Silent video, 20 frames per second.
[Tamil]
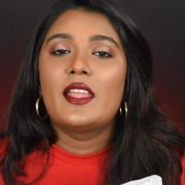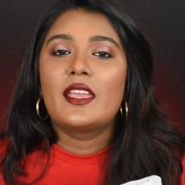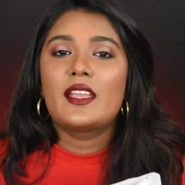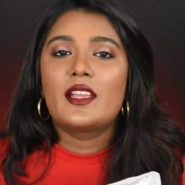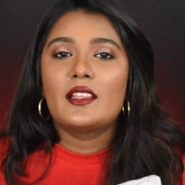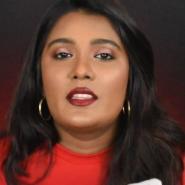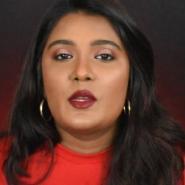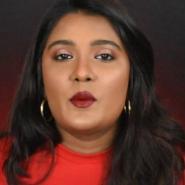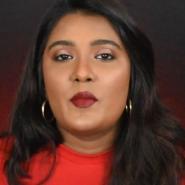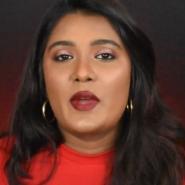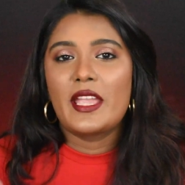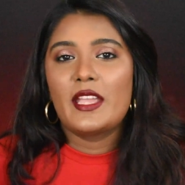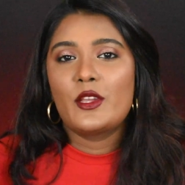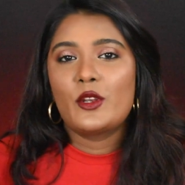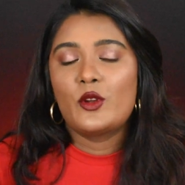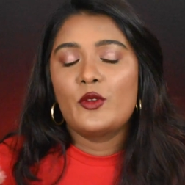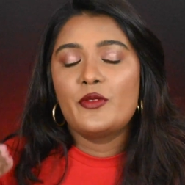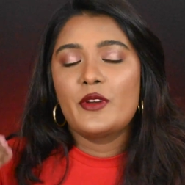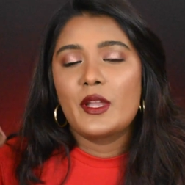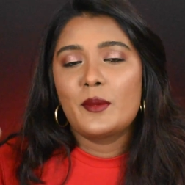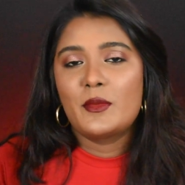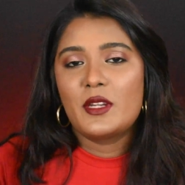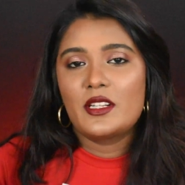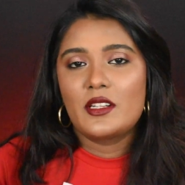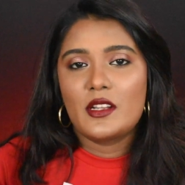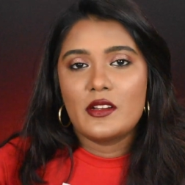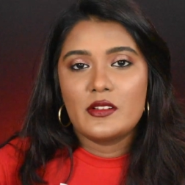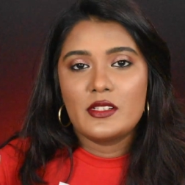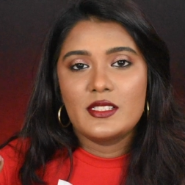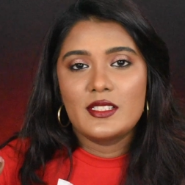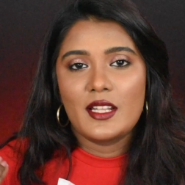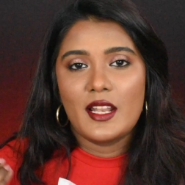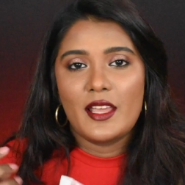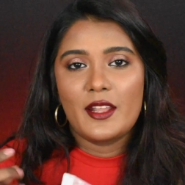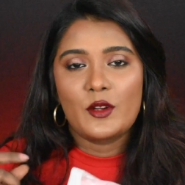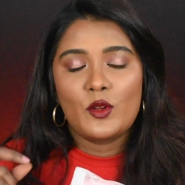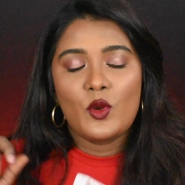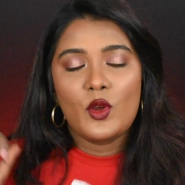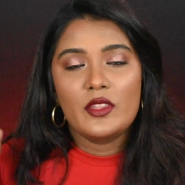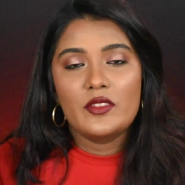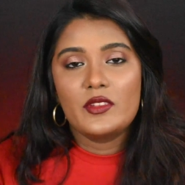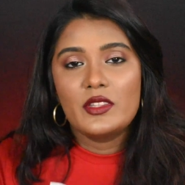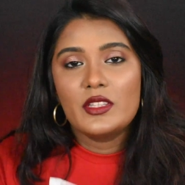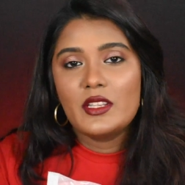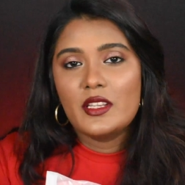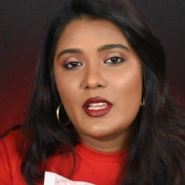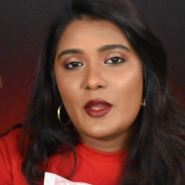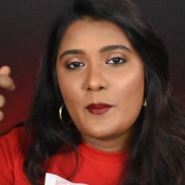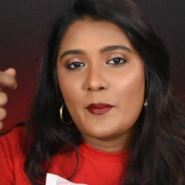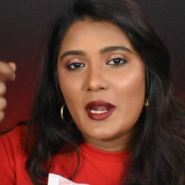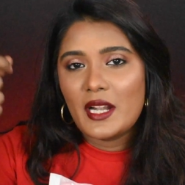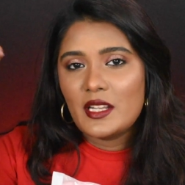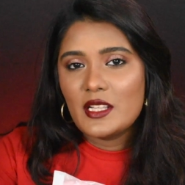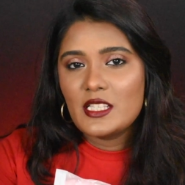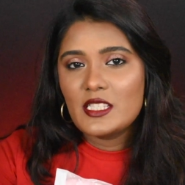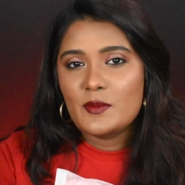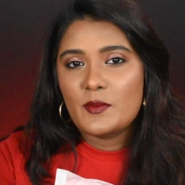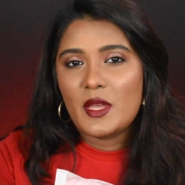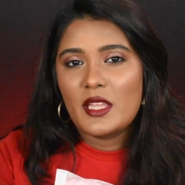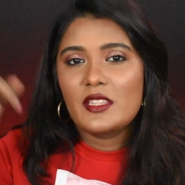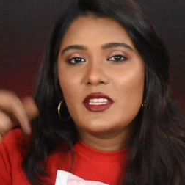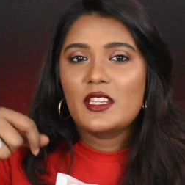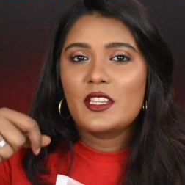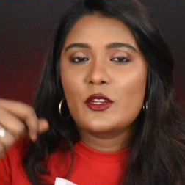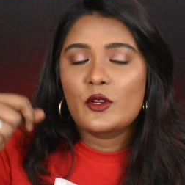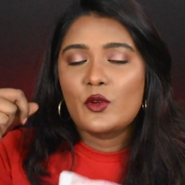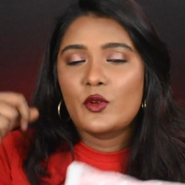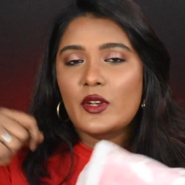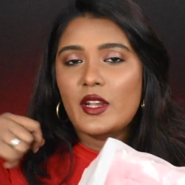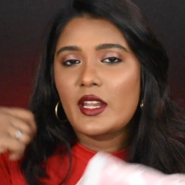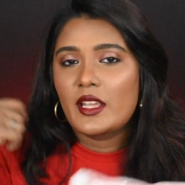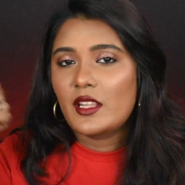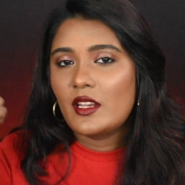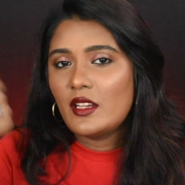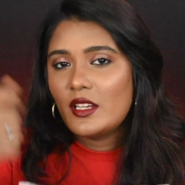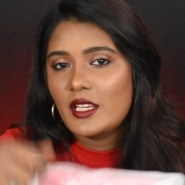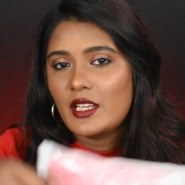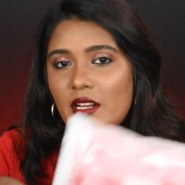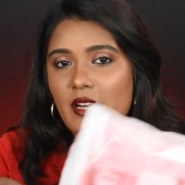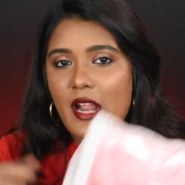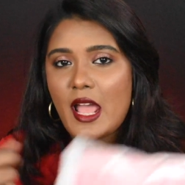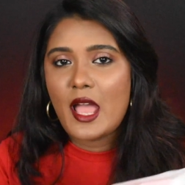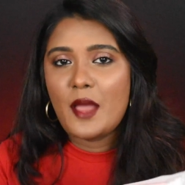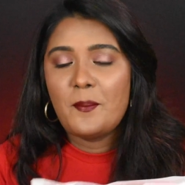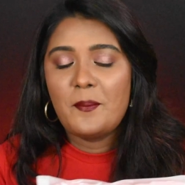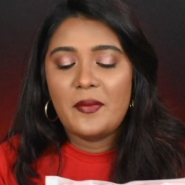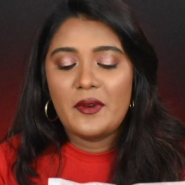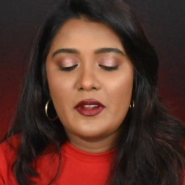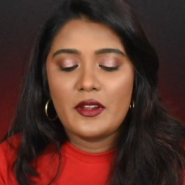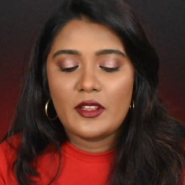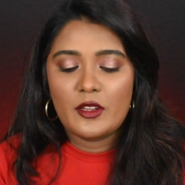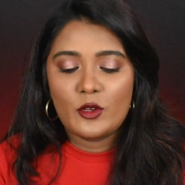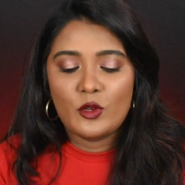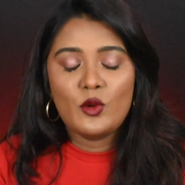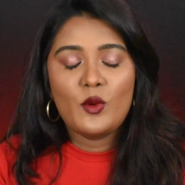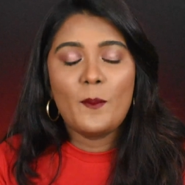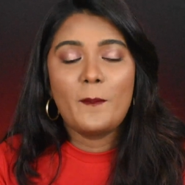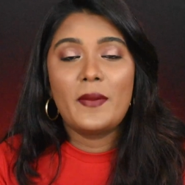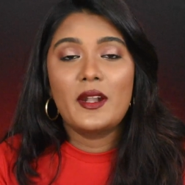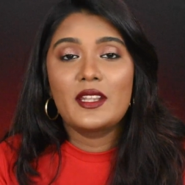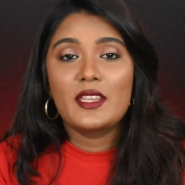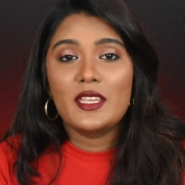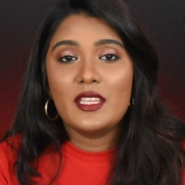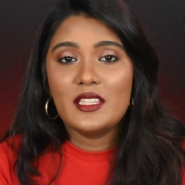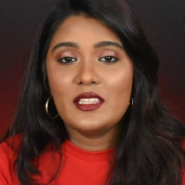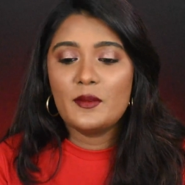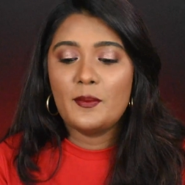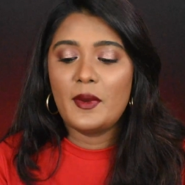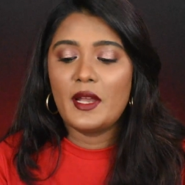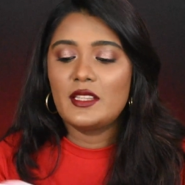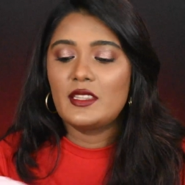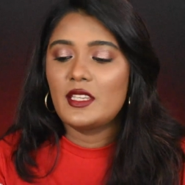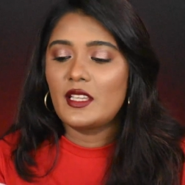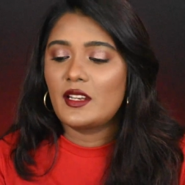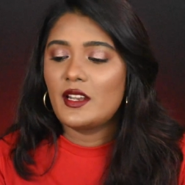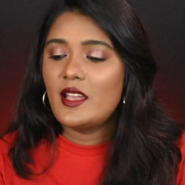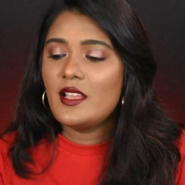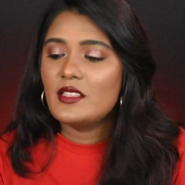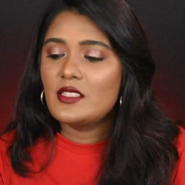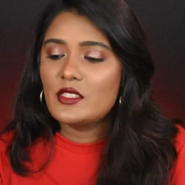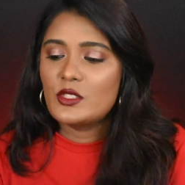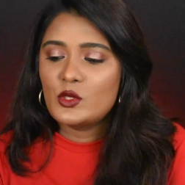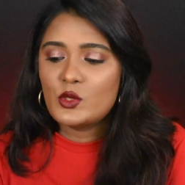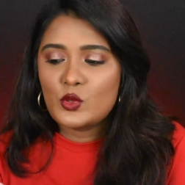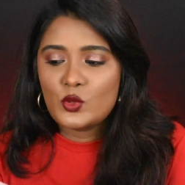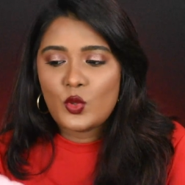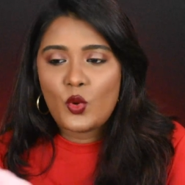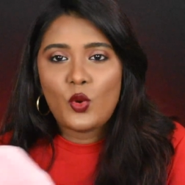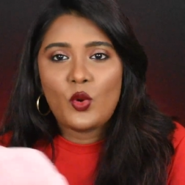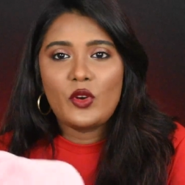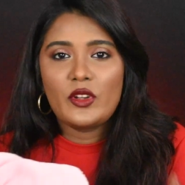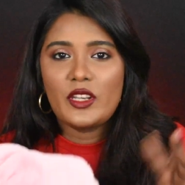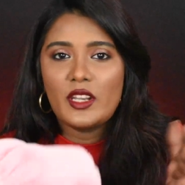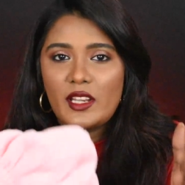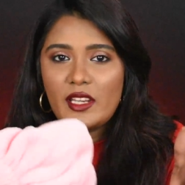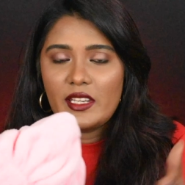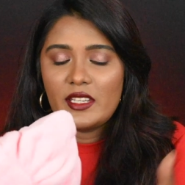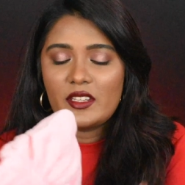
லைக் இந்த மைக்ரோ ஃபைபர் டவல்ஸ்லாம் இருக்கும் அது வந்து நீங்கள் பட்டன்ஸ் மாதிரி இருக்கும்னு நினைக்கிறேன் நீங்கள் ரேப் பண்ணிக்கணும் பட் இது பார்த்தீங்கன்னா இட்ஸ் டோட்டலி